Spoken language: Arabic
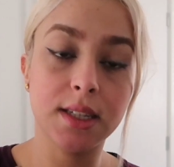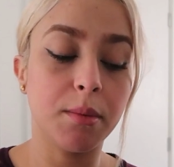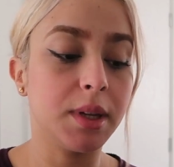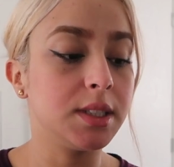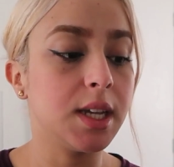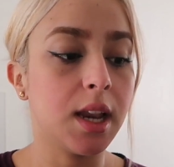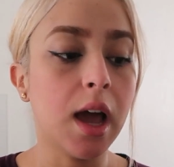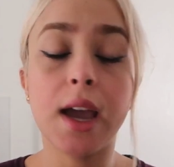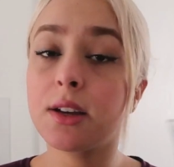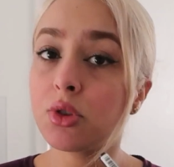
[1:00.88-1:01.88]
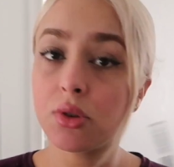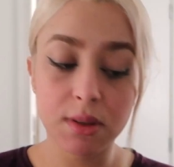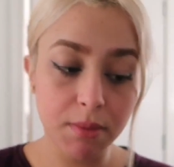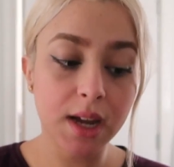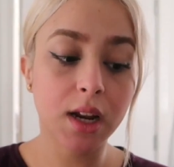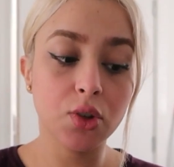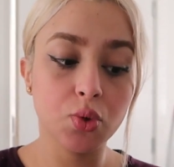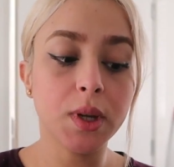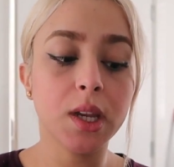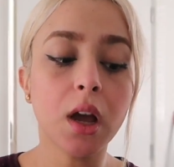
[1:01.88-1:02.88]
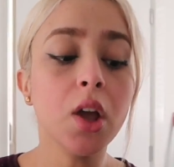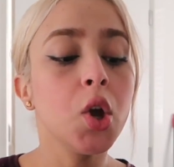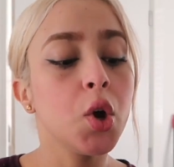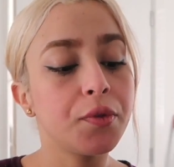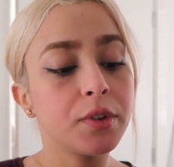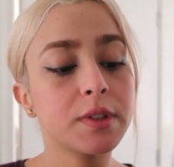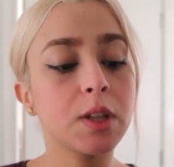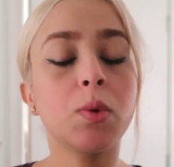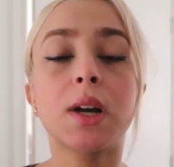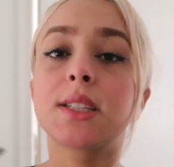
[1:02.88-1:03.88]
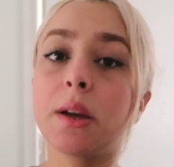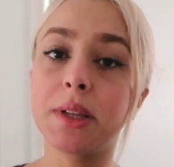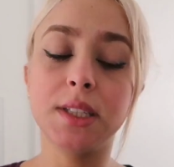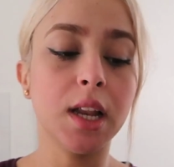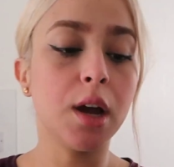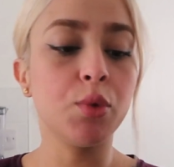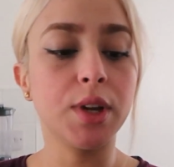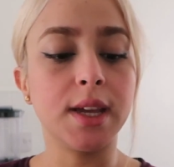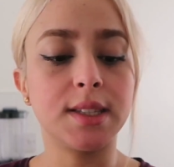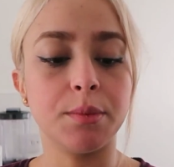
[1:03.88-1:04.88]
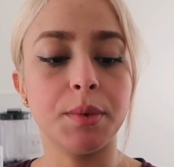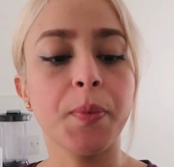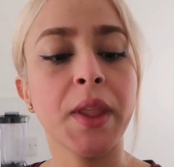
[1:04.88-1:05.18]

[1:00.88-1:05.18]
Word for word: الثمن ديالها ايسونس ماركه زوينه في نفس الوقت الثمن ديالها مناسب